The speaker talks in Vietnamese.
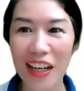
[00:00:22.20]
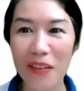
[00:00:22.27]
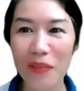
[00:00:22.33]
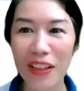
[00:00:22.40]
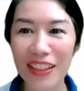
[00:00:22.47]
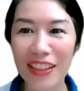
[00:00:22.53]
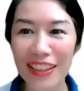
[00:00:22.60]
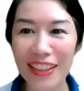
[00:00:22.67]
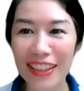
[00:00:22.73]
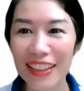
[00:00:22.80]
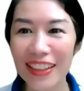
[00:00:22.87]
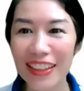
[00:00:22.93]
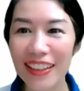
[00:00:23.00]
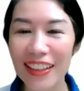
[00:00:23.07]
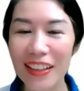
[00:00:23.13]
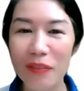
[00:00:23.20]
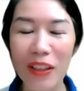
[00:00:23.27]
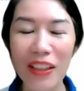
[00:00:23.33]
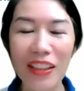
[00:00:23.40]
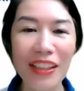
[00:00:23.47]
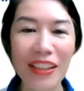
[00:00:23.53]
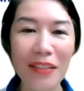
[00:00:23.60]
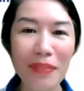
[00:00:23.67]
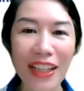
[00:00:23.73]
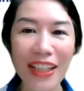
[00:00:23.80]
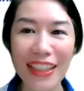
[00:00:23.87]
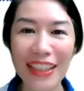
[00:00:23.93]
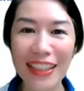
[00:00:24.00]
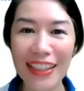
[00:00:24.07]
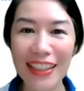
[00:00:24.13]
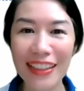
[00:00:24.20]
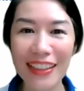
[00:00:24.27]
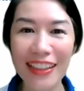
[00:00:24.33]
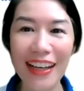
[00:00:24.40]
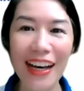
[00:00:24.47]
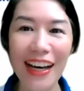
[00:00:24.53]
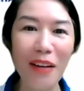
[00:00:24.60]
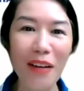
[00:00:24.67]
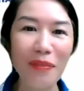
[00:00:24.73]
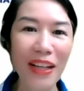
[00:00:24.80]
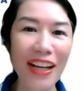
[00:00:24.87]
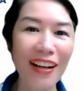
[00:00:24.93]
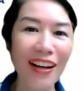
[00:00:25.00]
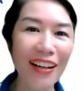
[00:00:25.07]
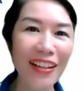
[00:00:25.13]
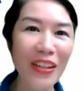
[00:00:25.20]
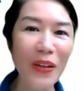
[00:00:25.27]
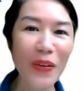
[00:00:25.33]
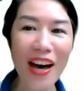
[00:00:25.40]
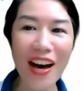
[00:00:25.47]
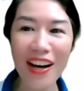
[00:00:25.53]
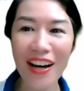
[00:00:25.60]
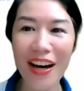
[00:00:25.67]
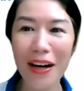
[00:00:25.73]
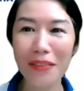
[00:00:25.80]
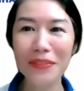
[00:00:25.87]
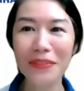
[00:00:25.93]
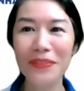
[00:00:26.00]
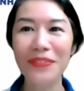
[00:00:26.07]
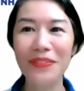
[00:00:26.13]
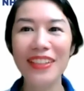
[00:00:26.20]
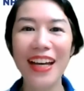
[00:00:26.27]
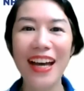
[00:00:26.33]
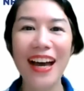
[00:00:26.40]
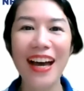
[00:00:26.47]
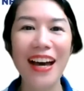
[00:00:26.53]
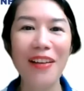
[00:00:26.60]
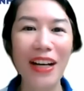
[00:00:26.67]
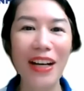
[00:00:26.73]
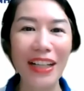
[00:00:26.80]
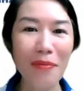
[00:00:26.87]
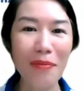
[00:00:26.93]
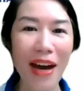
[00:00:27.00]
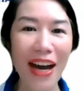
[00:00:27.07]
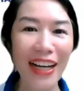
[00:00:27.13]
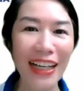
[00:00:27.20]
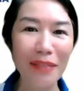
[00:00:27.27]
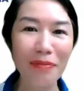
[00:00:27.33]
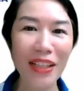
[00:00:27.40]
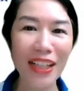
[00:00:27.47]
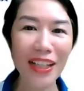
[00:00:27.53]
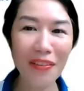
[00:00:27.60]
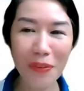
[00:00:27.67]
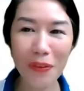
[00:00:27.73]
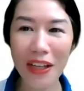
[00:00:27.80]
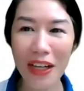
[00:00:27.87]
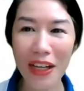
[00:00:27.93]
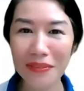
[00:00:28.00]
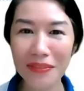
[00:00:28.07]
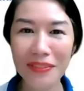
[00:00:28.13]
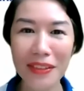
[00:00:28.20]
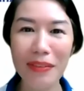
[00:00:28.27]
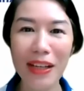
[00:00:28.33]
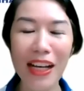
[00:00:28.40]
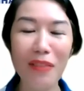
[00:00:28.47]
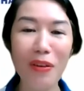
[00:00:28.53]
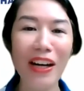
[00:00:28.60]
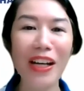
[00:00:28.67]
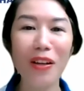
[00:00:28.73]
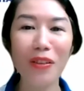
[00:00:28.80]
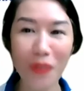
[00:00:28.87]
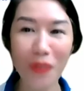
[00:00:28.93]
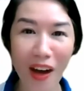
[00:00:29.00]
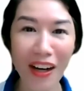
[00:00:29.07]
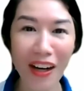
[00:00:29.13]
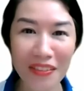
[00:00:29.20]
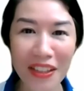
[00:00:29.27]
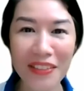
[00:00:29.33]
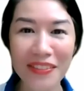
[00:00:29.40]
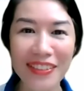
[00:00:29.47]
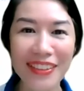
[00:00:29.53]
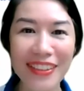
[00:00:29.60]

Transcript: Mọi người, mọi người hôm nay à, hôm nay có nhiều đơn không? Và các bạn ngày hôm nay có vui không? Hôm nay là một ngày đầu tuần đúng không?